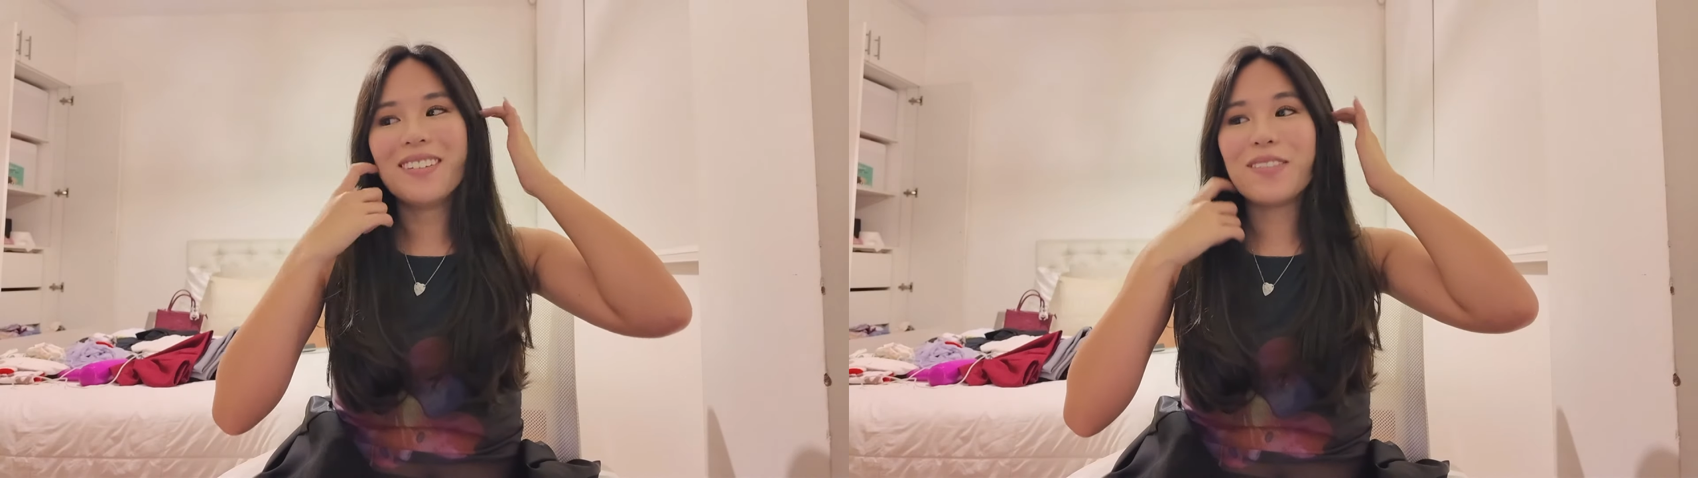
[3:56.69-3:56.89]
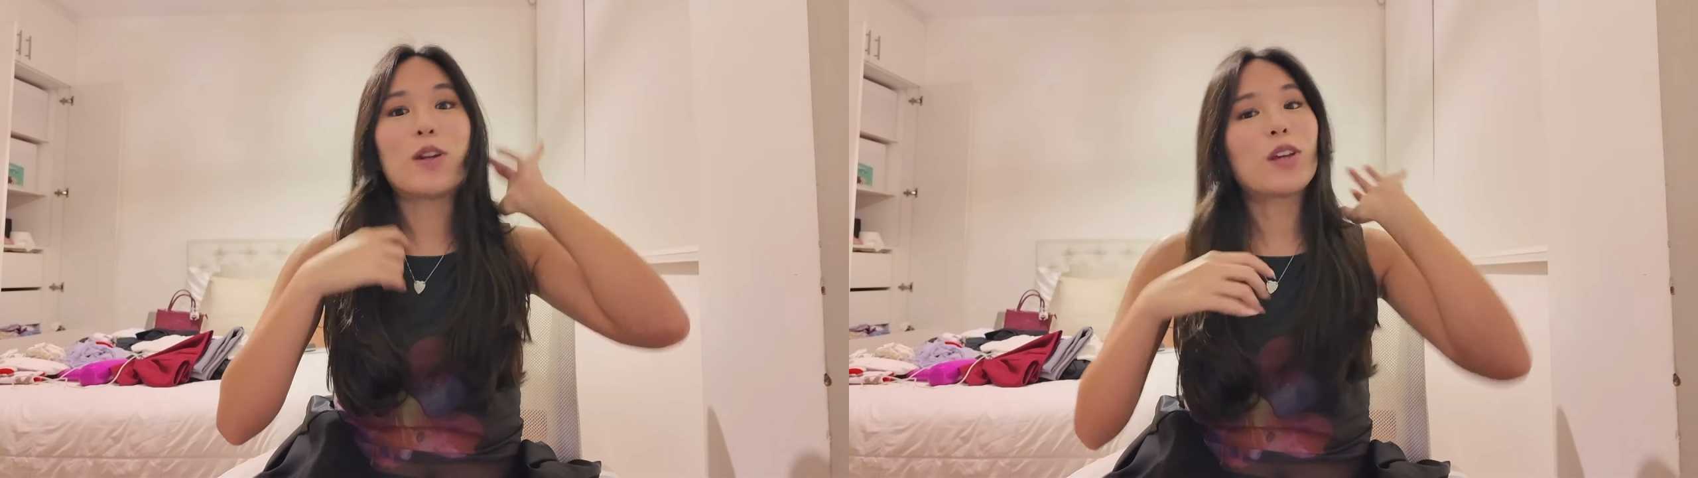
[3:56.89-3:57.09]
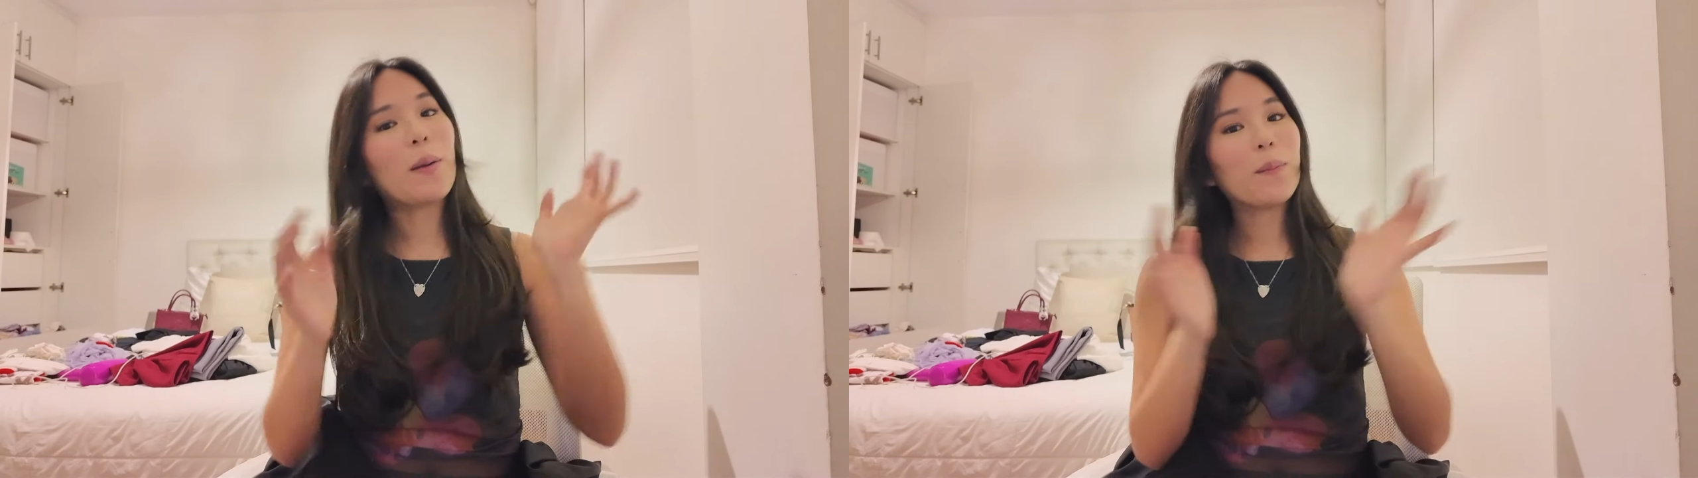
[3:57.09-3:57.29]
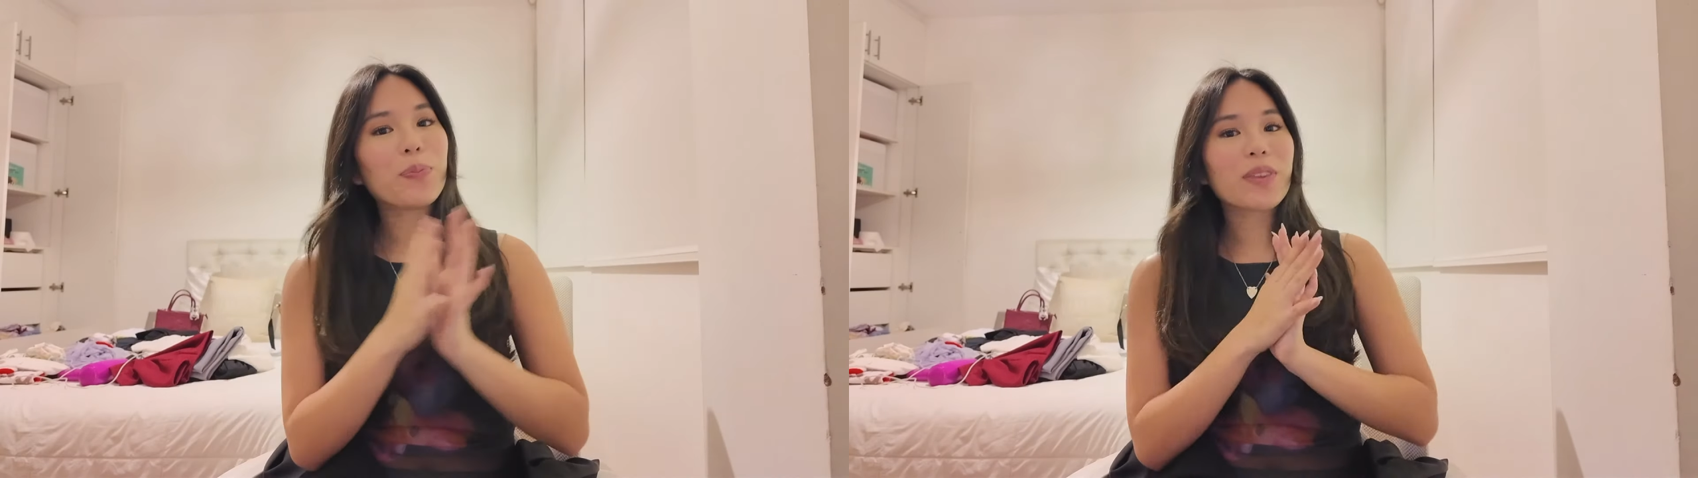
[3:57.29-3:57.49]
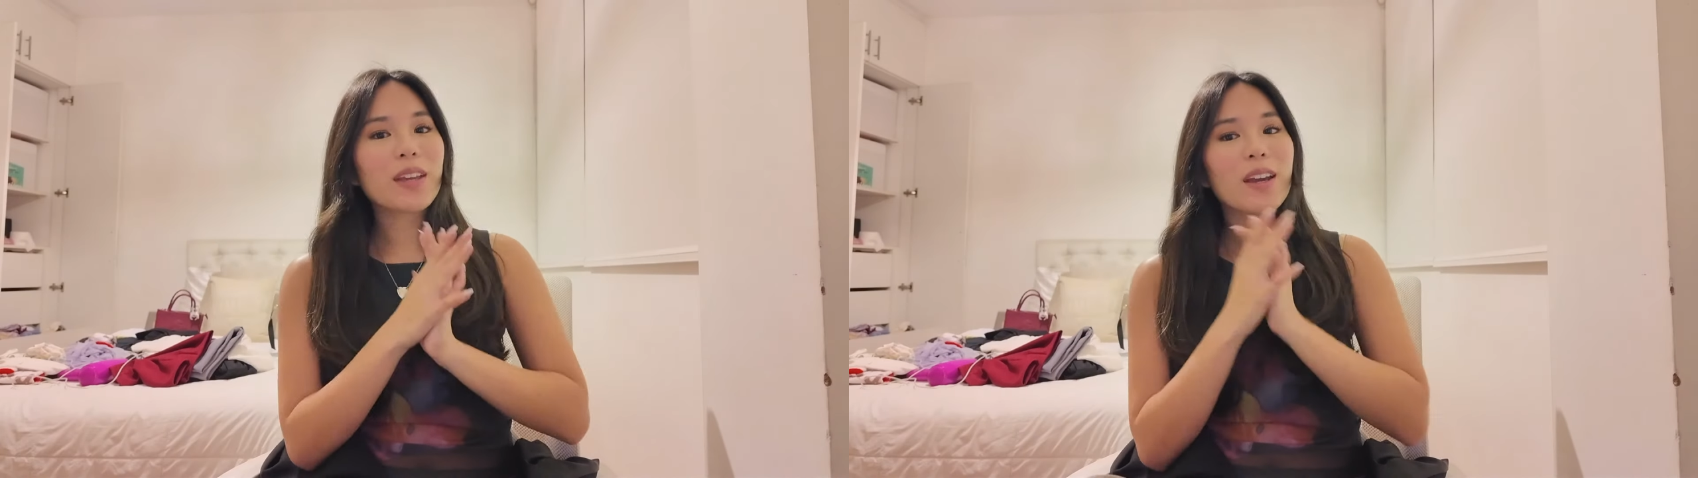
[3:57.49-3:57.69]
Bueno, ya.
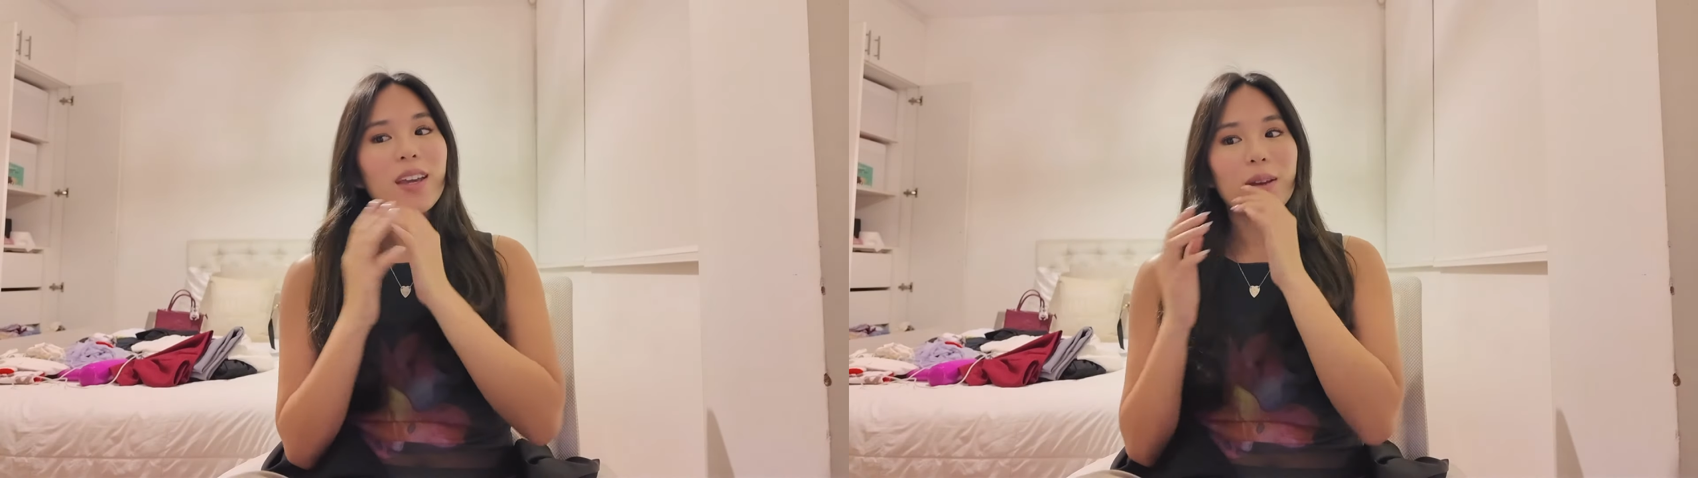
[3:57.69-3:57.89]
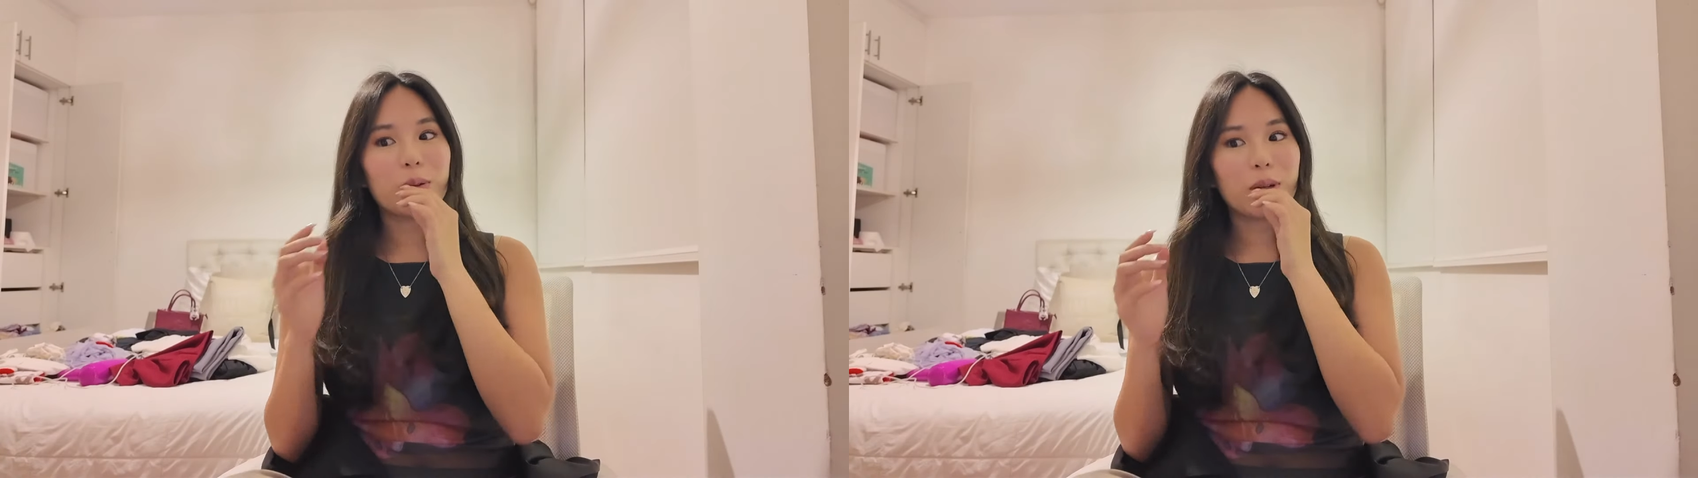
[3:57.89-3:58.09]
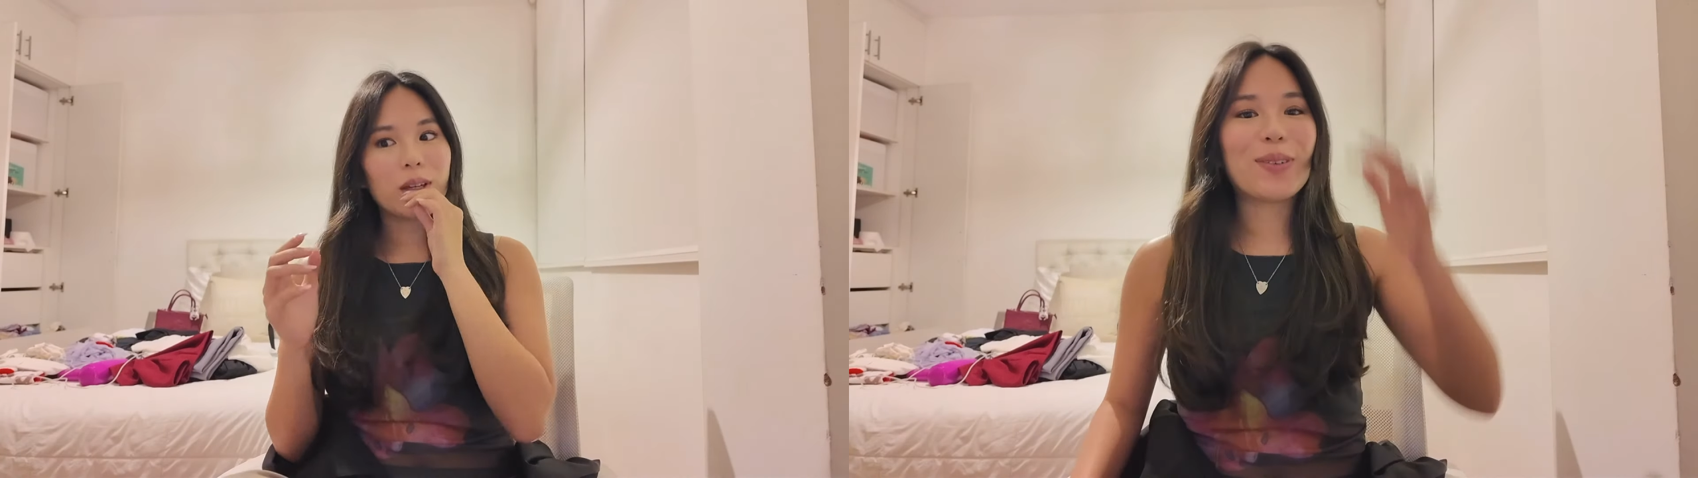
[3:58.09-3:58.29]
Ya me voy